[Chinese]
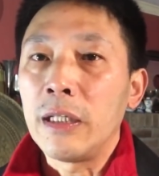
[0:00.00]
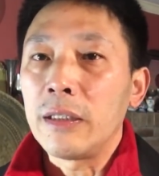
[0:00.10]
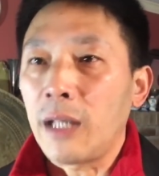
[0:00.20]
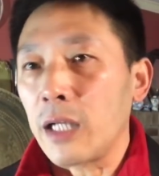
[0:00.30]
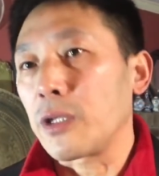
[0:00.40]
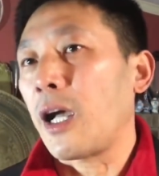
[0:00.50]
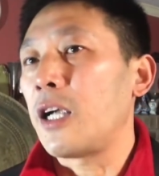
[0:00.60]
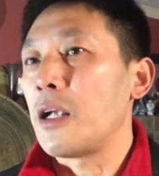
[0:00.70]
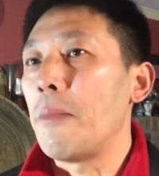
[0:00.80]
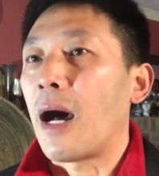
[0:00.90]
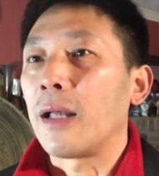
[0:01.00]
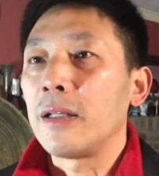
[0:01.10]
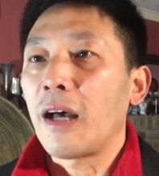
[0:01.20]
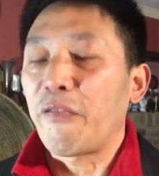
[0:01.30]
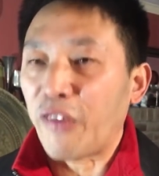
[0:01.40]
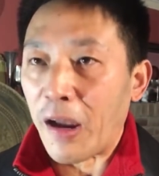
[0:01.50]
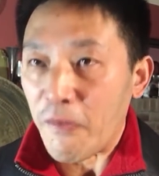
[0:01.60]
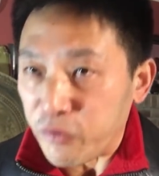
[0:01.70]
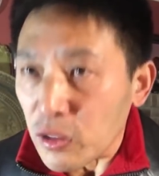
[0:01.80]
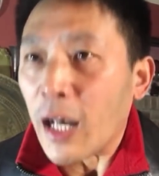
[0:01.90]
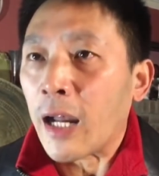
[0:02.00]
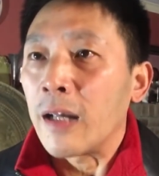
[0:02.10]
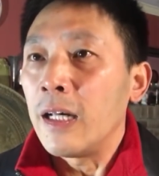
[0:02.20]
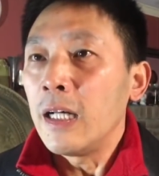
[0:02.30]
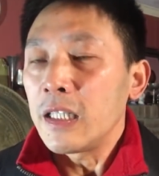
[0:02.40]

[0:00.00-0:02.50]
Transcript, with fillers: 那就害人嘛，啊，反复害。